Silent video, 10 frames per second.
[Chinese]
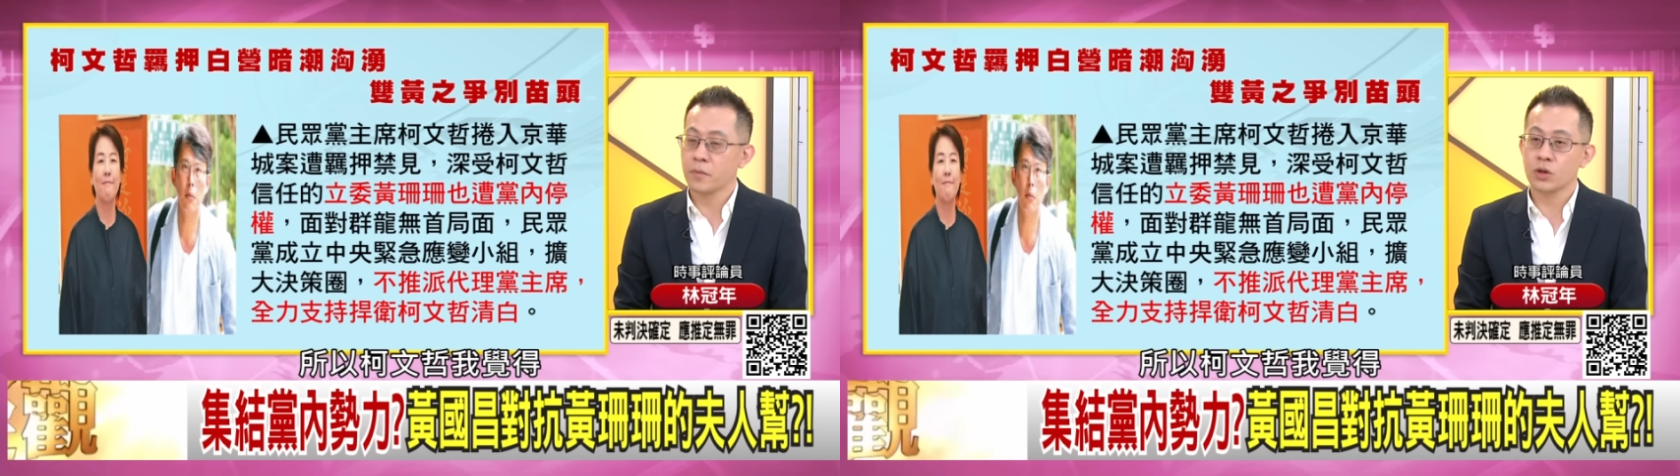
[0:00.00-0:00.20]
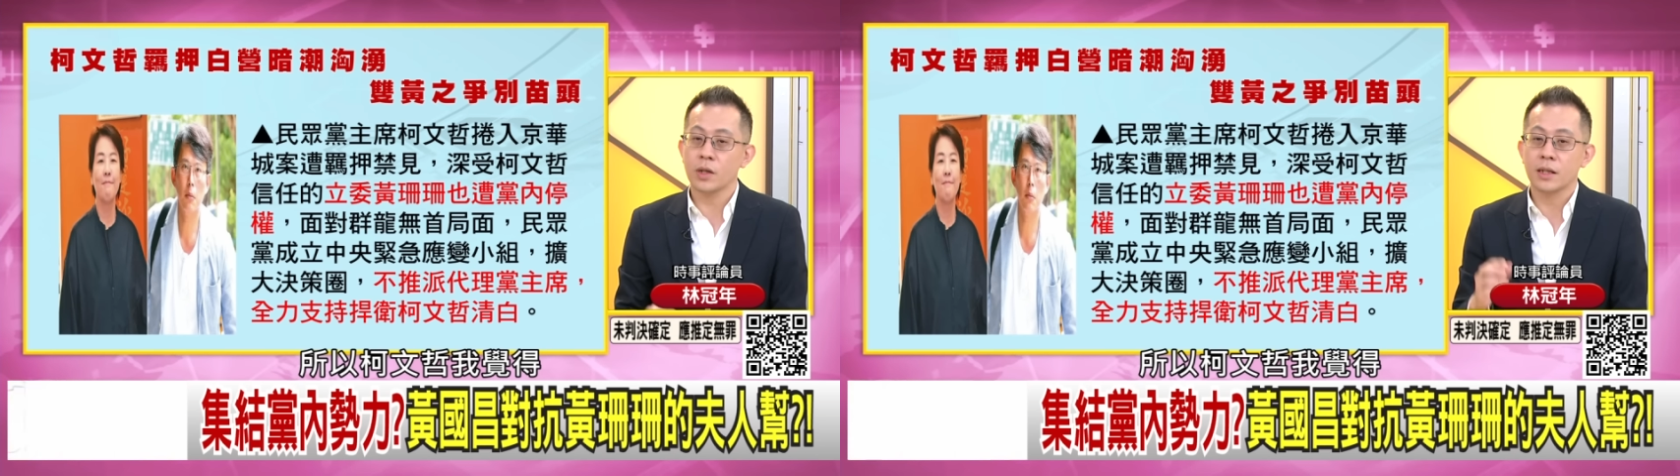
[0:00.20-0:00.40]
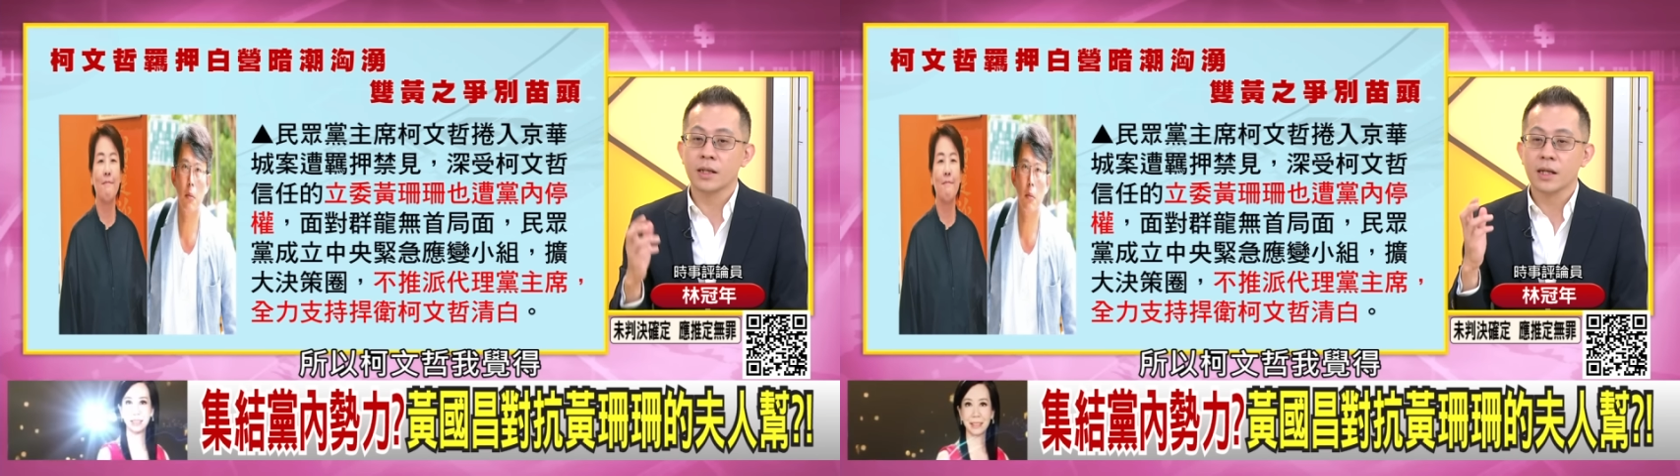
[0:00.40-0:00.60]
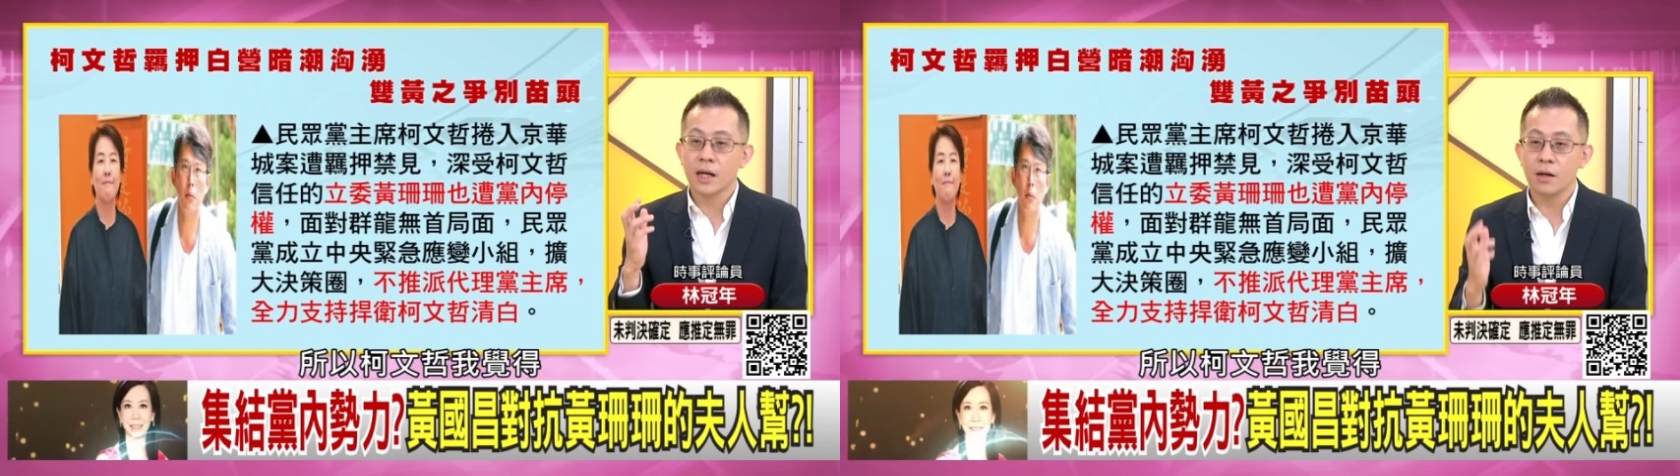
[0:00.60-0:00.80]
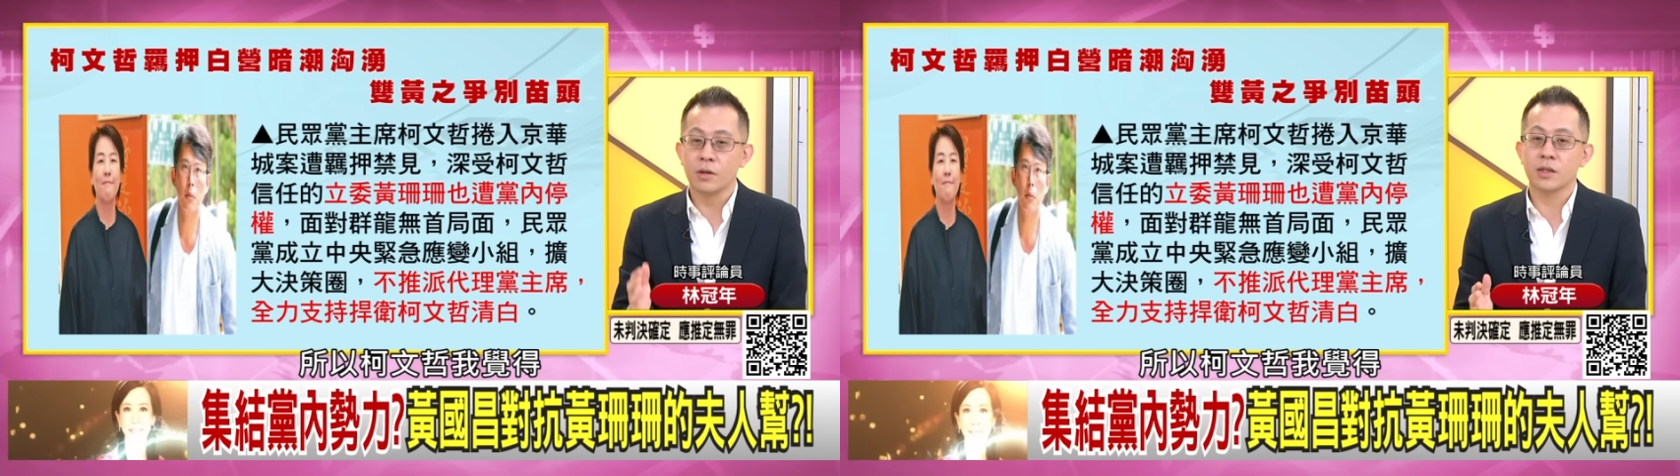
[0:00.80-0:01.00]
所以
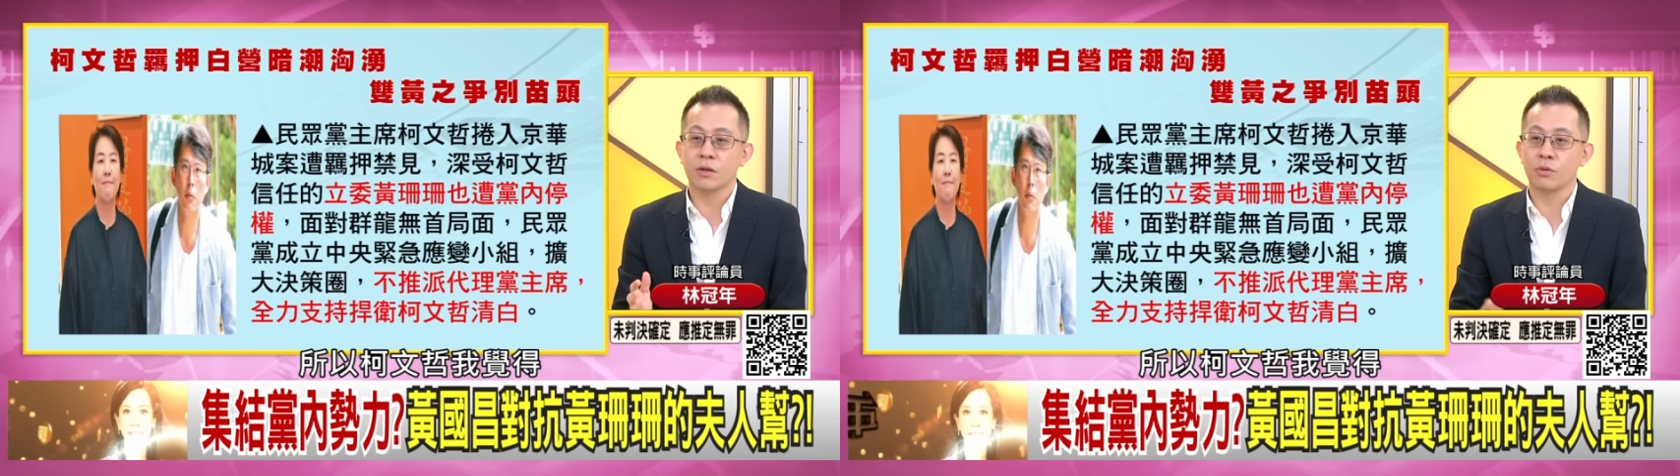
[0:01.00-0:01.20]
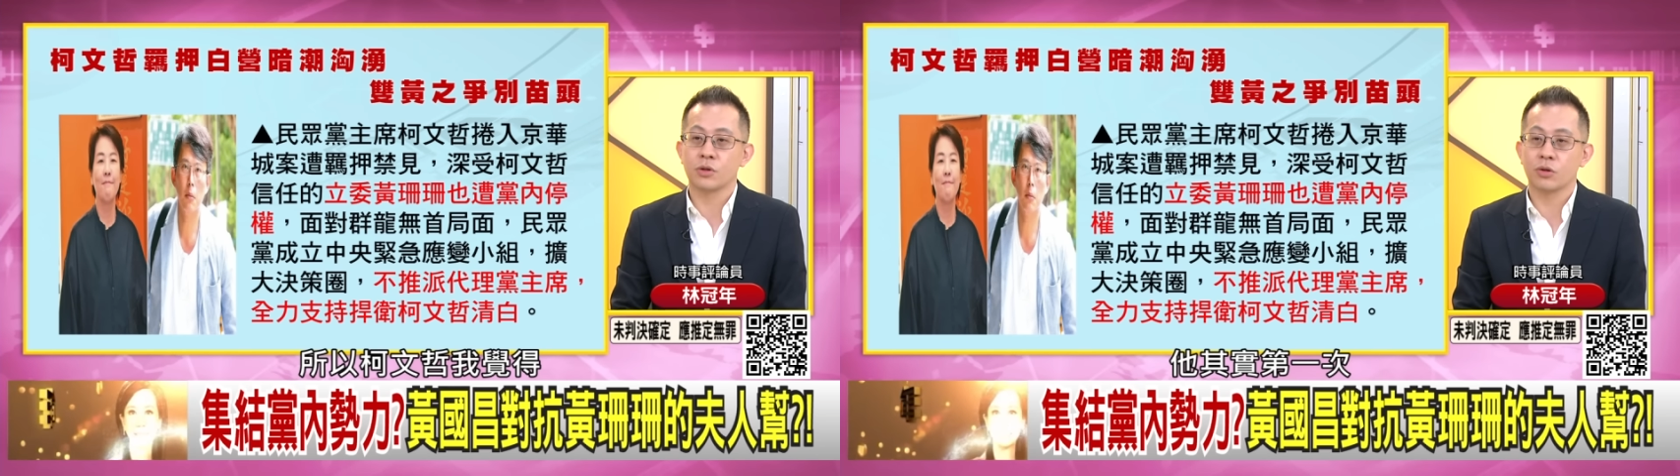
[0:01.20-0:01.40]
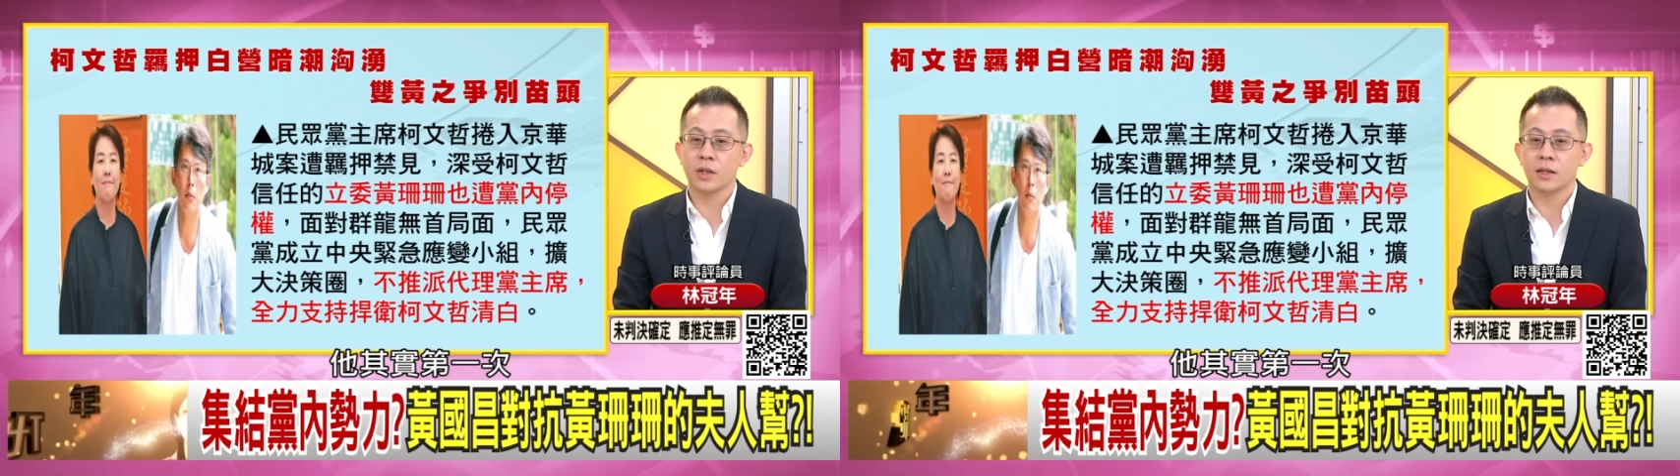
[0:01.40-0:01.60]
柯文哲，我觉得